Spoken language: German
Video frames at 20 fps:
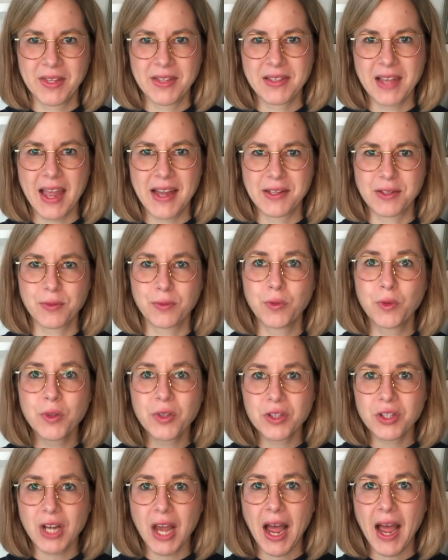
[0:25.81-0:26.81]
Sei es
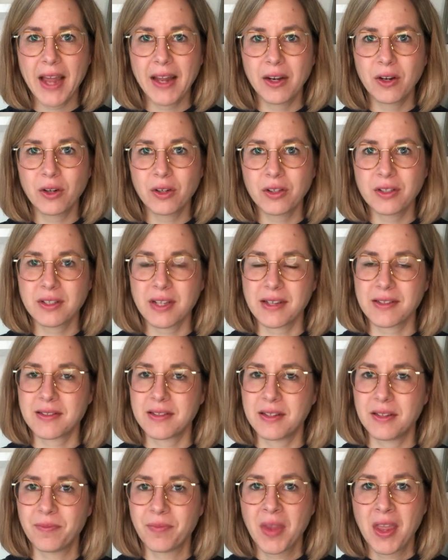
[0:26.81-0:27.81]
physische Heilung, dass
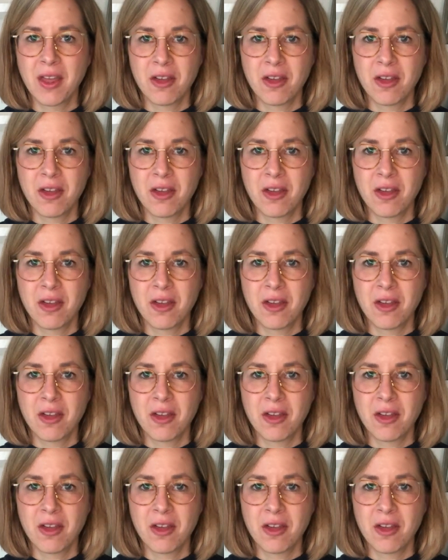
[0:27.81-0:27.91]
sie